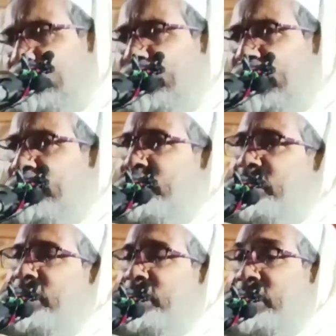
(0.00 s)
কাপড় গায়ে
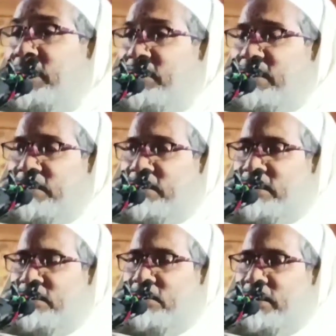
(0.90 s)
দিয়ে গির্জাতে
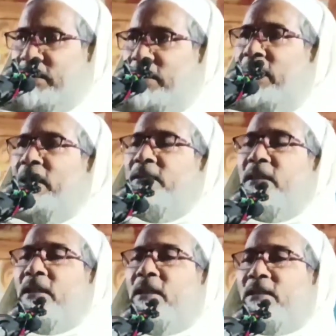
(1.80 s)
যেতে হয় যে